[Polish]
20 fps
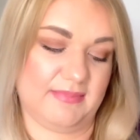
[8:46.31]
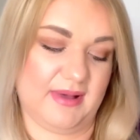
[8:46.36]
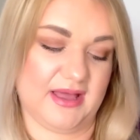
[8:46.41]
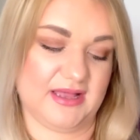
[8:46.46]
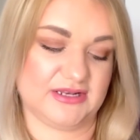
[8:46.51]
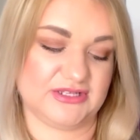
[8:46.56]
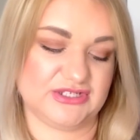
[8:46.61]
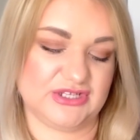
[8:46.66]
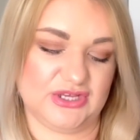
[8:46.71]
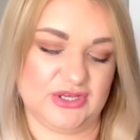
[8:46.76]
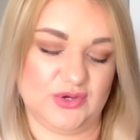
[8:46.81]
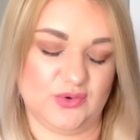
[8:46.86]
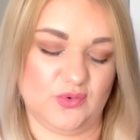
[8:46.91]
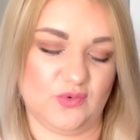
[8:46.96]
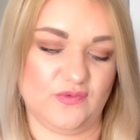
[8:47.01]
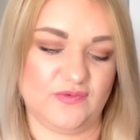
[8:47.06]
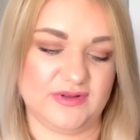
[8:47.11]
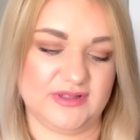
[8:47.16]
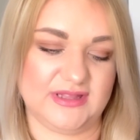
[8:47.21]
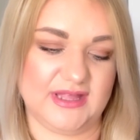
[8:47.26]
bardziej
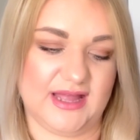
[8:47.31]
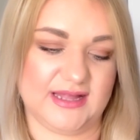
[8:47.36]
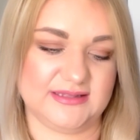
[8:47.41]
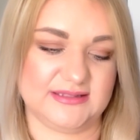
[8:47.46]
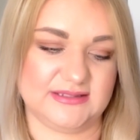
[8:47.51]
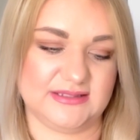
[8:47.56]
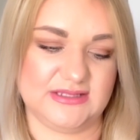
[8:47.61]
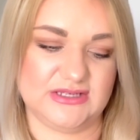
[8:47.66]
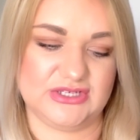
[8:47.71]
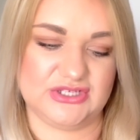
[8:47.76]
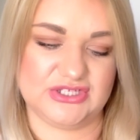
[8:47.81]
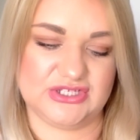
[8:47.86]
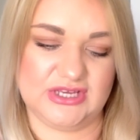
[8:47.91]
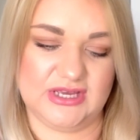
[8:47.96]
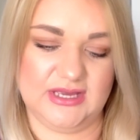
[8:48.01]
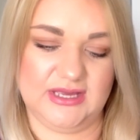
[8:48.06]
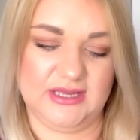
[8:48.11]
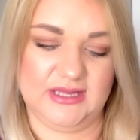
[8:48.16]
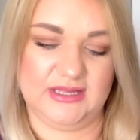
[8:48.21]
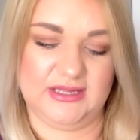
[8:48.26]
uwydatnić
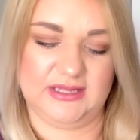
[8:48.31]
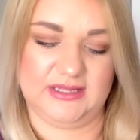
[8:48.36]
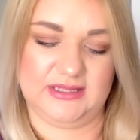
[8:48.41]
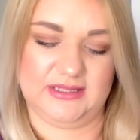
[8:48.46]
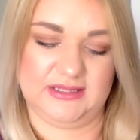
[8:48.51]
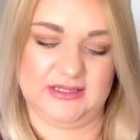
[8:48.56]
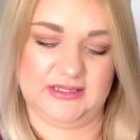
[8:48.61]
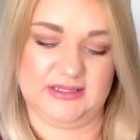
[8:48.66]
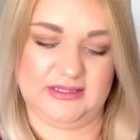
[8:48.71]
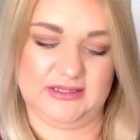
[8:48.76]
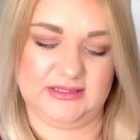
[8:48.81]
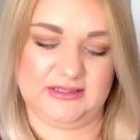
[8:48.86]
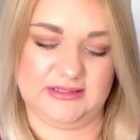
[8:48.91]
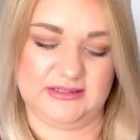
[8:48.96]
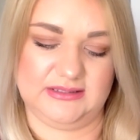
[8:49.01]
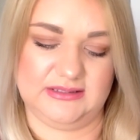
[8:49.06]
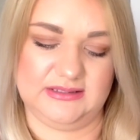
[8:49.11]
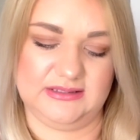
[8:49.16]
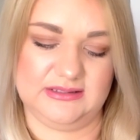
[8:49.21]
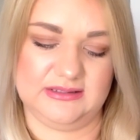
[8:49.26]

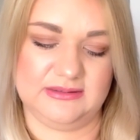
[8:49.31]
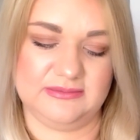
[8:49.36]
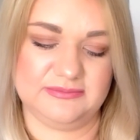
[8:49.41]
i